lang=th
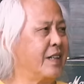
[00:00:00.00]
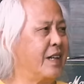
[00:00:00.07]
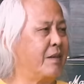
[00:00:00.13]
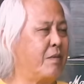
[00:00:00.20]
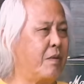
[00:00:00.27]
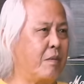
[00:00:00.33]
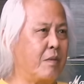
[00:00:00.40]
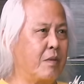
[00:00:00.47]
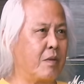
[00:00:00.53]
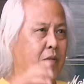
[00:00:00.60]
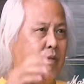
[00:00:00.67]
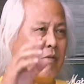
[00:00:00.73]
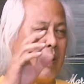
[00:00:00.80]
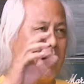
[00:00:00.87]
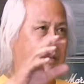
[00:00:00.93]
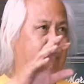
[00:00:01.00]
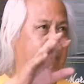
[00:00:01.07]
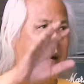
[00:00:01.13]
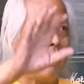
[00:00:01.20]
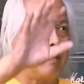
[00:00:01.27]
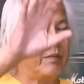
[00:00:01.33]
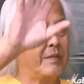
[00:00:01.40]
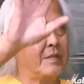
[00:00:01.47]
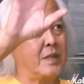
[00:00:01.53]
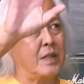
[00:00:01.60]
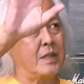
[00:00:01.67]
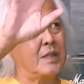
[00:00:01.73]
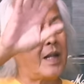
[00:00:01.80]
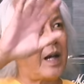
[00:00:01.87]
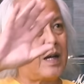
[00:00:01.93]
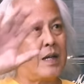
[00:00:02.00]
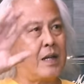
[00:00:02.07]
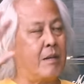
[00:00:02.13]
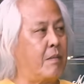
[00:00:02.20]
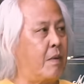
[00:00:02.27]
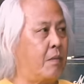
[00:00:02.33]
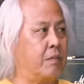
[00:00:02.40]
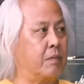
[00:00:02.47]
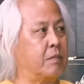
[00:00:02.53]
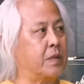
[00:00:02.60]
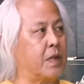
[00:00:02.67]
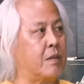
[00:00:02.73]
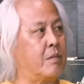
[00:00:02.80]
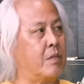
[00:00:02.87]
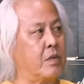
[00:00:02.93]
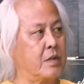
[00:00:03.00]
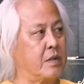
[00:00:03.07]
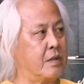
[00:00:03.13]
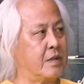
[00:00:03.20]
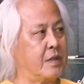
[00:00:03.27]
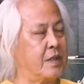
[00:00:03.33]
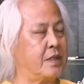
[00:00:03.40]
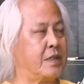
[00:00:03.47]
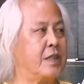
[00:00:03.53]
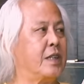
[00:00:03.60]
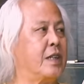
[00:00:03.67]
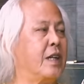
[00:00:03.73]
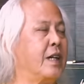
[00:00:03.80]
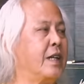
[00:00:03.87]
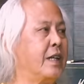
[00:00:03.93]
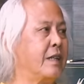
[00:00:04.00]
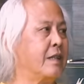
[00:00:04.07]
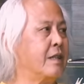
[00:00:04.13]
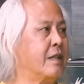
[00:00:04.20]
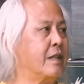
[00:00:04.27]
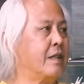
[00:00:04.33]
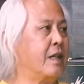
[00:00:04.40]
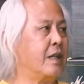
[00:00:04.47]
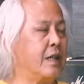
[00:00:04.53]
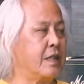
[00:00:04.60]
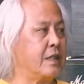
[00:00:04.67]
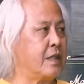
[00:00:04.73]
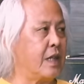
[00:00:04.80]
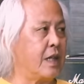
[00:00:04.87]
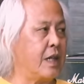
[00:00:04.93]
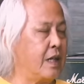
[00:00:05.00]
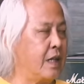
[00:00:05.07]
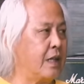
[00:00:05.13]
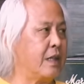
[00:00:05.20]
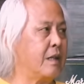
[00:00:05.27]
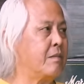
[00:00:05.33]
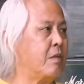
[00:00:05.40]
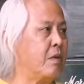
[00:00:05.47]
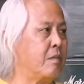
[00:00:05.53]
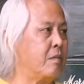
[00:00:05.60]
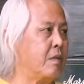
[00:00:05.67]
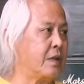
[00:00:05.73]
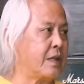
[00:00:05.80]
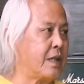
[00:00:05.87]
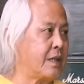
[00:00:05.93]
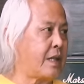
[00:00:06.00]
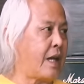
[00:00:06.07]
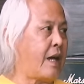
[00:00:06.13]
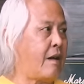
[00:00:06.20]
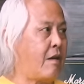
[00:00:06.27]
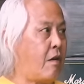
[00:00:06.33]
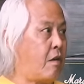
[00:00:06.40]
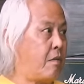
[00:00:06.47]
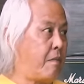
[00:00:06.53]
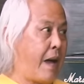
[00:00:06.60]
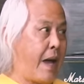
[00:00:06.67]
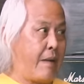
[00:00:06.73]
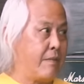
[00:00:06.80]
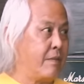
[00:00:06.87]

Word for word: แล้วผมก็ควรวางแบบติดตั้งระบบทั้งหมดเอนจิเนียริ่งเรื่อง engineering ทั้งหมดหมดตั้งแต่ออกแบบ